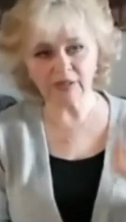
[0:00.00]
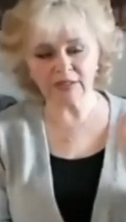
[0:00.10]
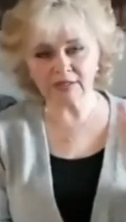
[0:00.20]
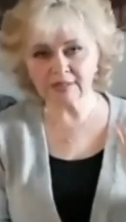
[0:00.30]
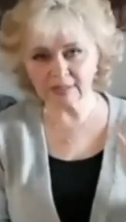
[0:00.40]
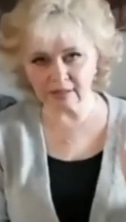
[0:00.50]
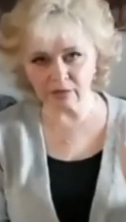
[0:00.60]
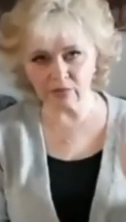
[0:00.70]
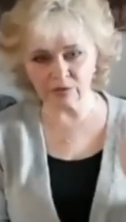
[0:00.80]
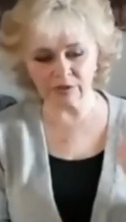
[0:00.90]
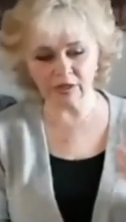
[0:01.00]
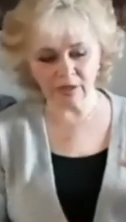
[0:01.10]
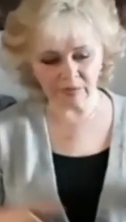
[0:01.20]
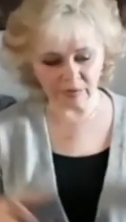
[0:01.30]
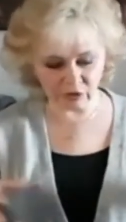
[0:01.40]
действительно наркотик.
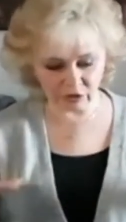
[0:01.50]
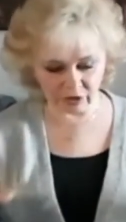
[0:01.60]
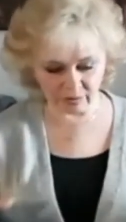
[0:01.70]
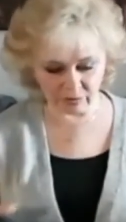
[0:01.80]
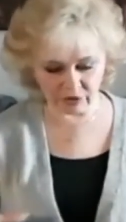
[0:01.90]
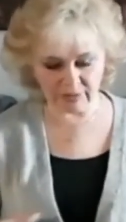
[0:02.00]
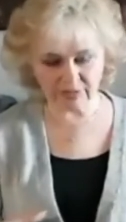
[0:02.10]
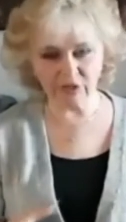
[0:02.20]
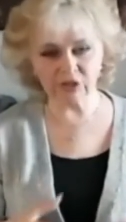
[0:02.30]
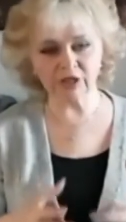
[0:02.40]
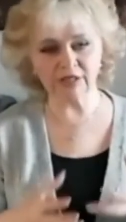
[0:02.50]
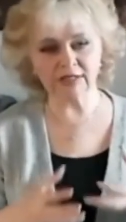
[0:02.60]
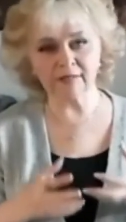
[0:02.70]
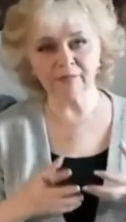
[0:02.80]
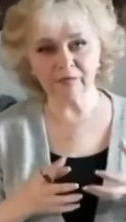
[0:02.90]
Потому что и там человек
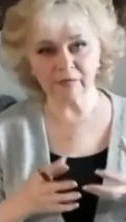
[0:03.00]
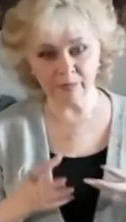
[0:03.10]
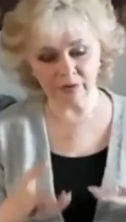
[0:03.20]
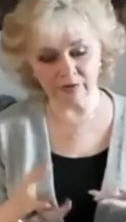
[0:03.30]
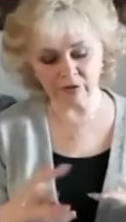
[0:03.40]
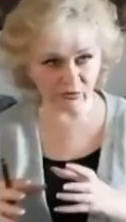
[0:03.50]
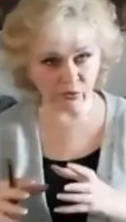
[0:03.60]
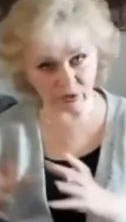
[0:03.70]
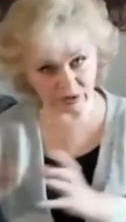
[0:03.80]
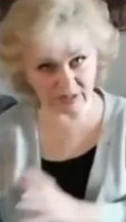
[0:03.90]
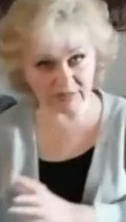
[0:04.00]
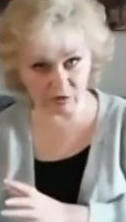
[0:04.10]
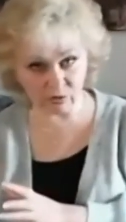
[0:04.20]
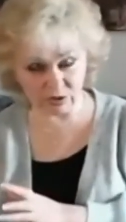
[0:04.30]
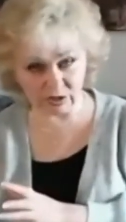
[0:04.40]
заряжается, во-первых, уходит от
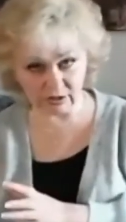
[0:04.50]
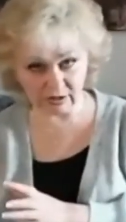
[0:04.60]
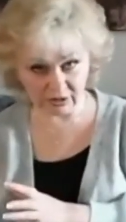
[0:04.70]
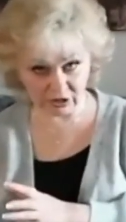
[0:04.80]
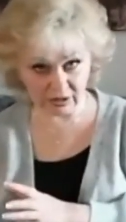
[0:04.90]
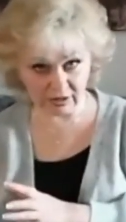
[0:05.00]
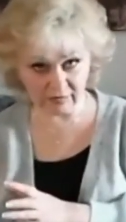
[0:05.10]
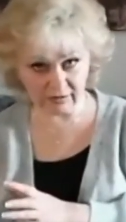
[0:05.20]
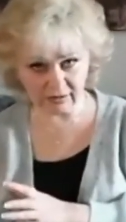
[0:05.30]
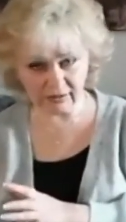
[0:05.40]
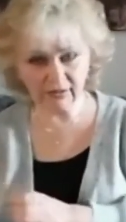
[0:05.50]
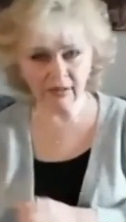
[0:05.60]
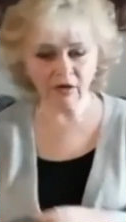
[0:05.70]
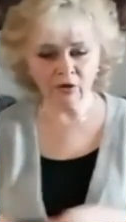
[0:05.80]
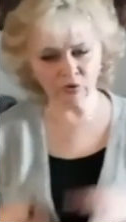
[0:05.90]
своей рутины каждодневной, да,
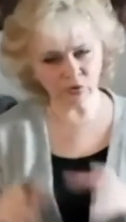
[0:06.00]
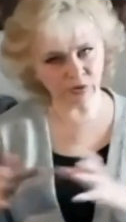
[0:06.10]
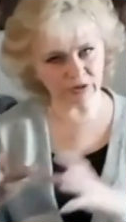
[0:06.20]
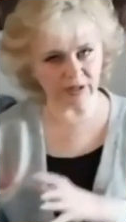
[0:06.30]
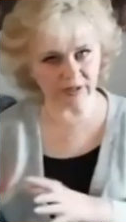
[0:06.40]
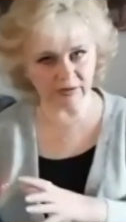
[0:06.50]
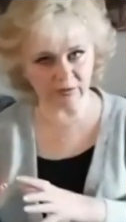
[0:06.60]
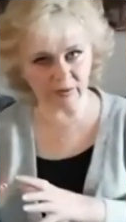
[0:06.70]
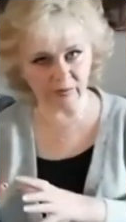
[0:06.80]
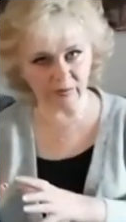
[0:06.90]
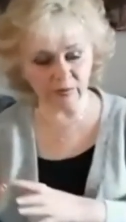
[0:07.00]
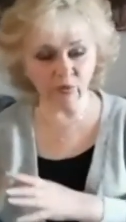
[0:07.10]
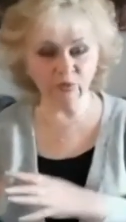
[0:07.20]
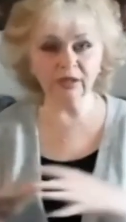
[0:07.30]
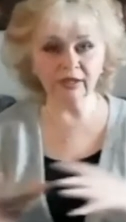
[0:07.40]
он уходит от каких-то проблем,
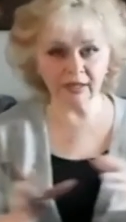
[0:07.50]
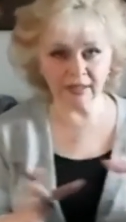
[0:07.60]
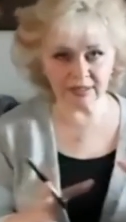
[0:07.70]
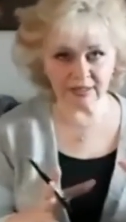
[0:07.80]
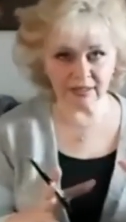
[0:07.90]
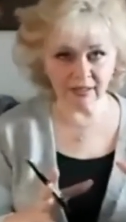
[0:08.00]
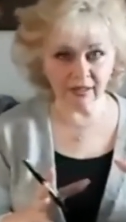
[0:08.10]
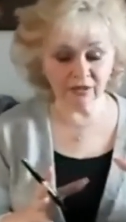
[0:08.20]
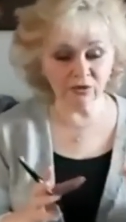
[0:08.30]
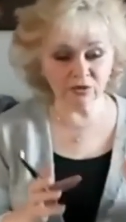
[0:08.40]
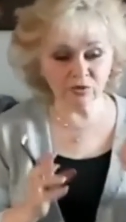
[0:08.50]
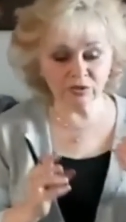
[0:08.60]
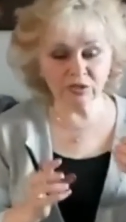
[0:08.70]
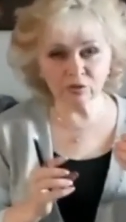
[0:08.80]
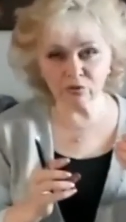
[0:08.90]
удаляется. Но
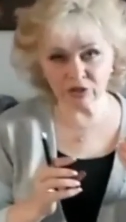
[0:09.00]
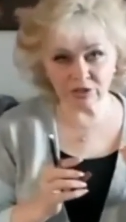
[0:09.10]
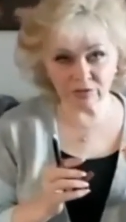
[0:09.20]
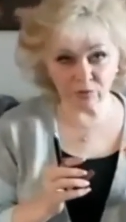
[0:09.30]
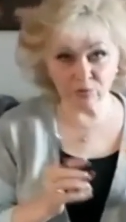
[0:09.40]
суть заключается в том,